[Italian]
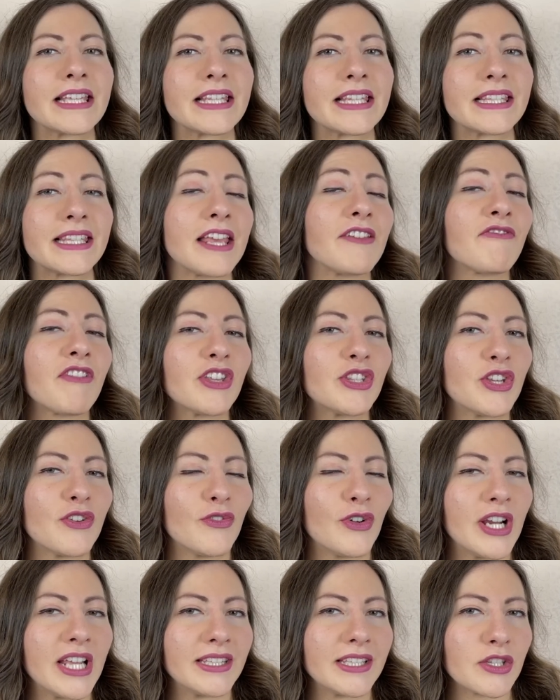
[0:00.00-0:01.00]
Se invece
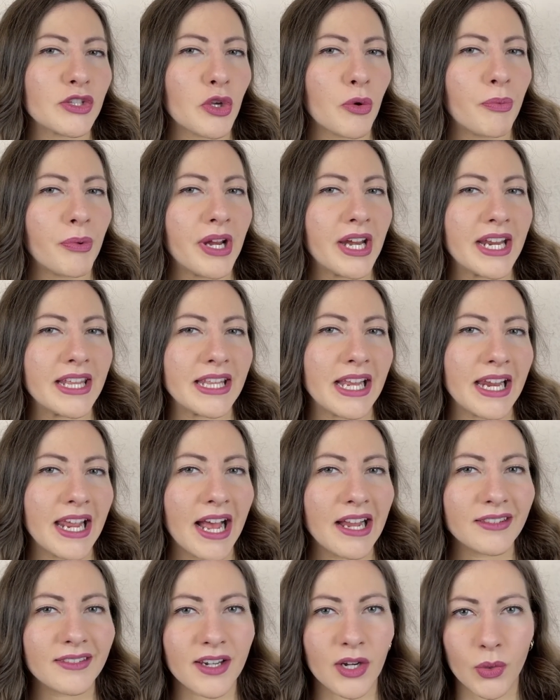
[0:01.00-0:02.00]
volete scoprire delle
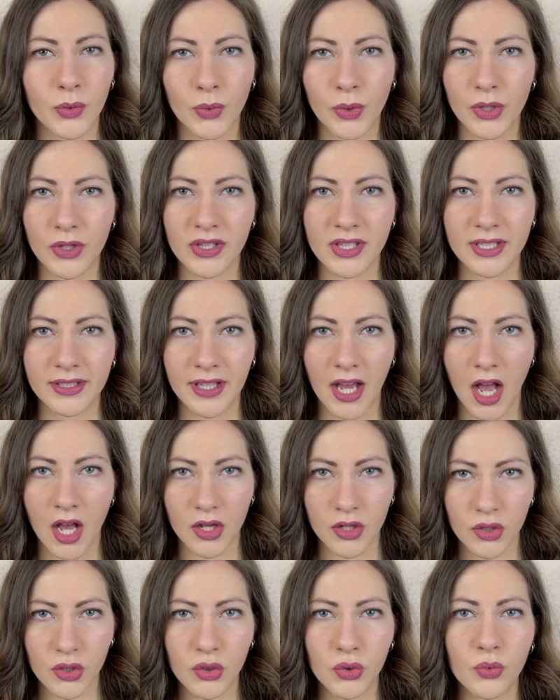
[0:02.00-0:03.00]
altre
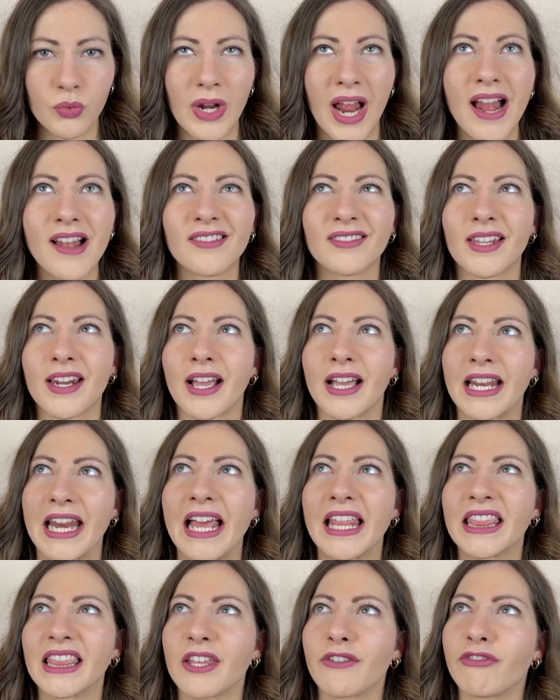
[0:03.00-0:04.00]
curiosità su un'altra
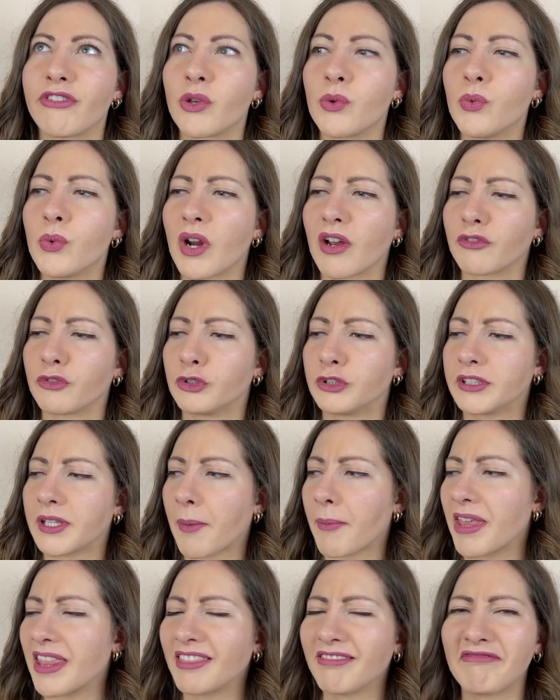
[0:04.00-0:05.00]
grande figura
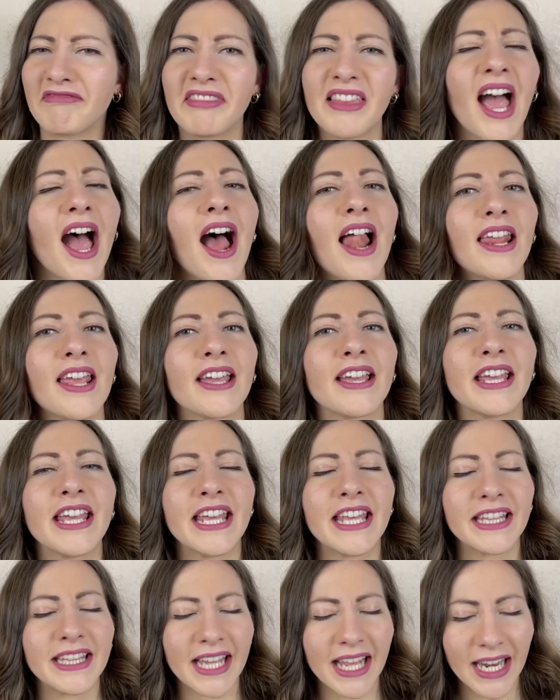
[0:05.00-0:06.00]
fondamentale
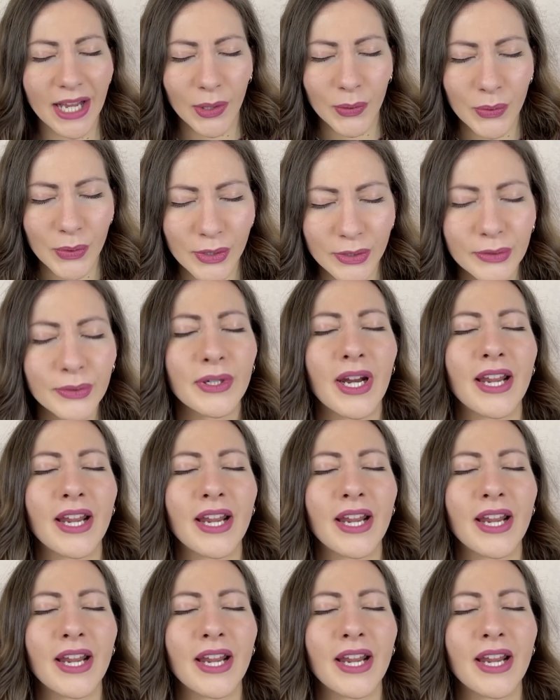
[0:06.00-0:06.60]
della cultura